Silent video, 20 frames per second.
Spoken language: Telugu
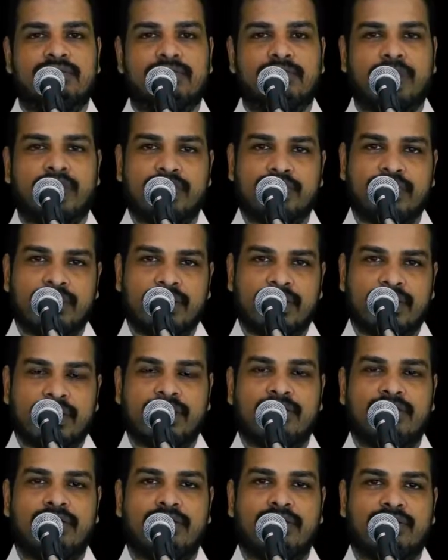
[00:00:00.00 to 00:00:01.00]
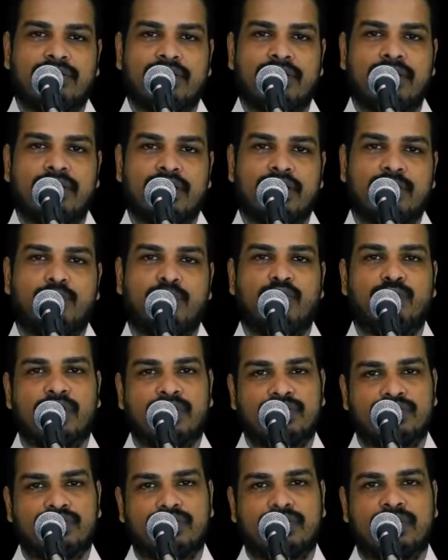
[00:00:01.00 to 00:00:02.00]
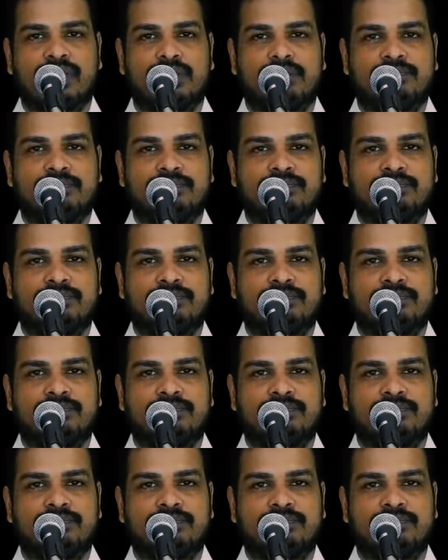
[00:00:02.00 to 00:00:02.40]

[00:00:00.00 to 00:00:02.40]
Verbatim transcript: పరిశుద్ధ గ్రంథంలో నుండి ఇప్పుడు మనం చూద్దాం